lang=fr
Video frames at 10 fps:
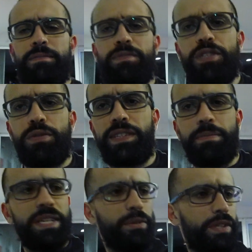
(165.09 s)
Sachant très
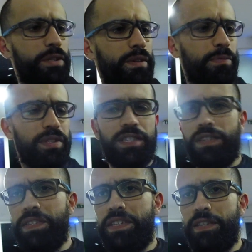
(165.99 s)
bien que les gens m'ont dit que
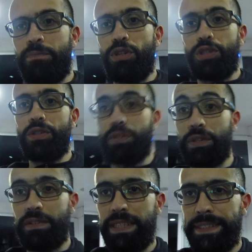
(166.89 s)
j'avais une tête moche,
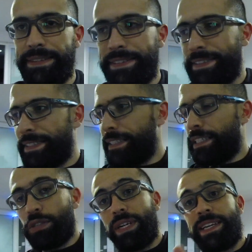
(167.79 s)
donc euh, voilà.
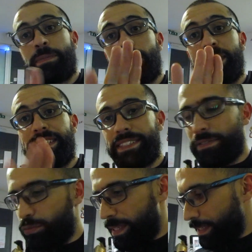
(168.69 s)
Ne like pas ma tête
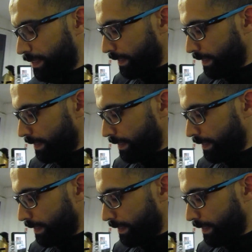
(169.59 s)
s'il vous plaît.